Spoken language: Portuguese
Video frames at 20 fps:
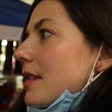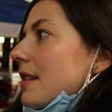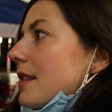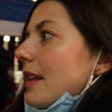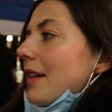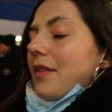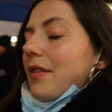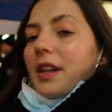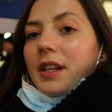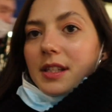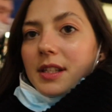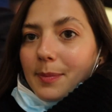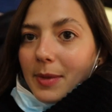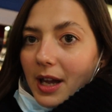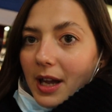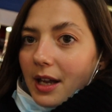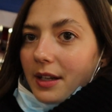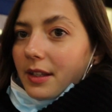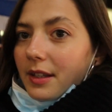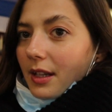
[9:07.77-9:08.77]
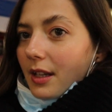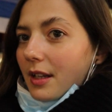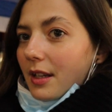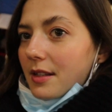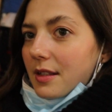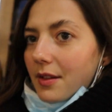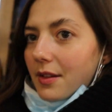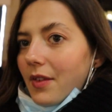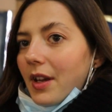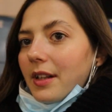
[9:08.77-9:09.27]
Tem várias
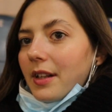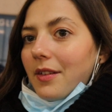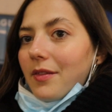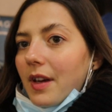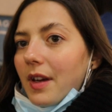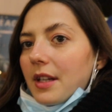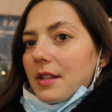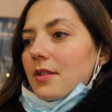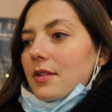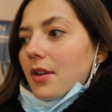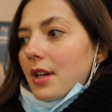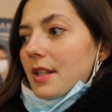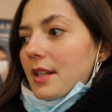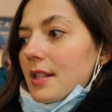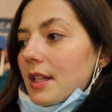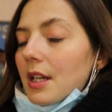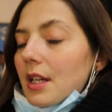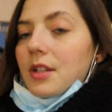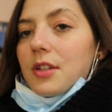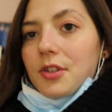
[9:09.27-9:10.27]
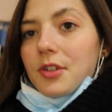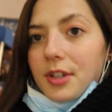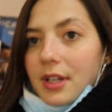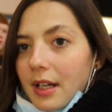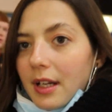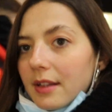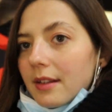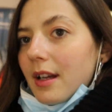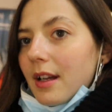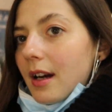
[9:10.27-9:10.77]
barraquinhas que vendem várias coisinhas de
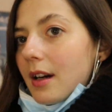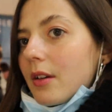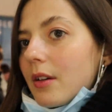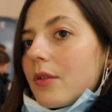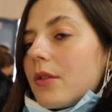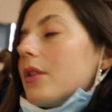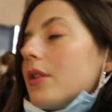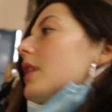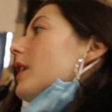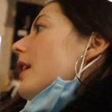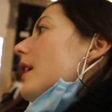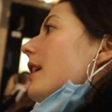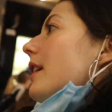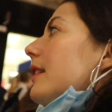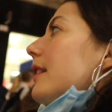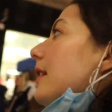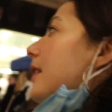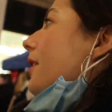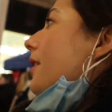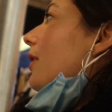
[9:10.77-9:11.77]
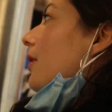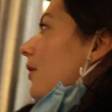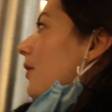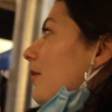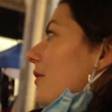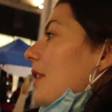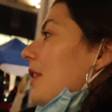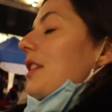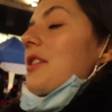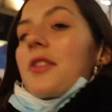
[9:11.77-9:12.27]
Natal.
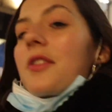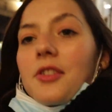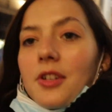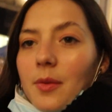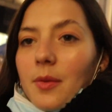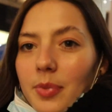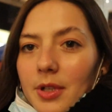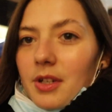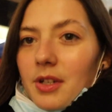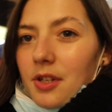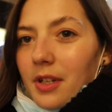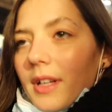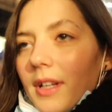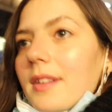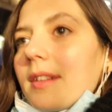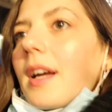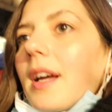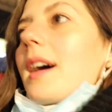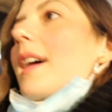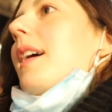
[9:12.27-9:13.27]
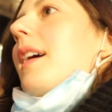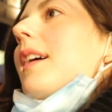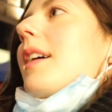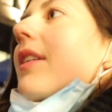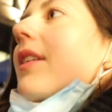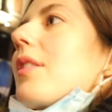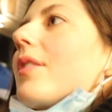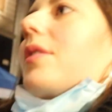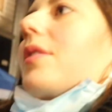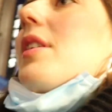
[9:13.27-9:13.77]
Então, vende jumper de
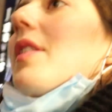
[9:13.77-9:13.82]
Natal,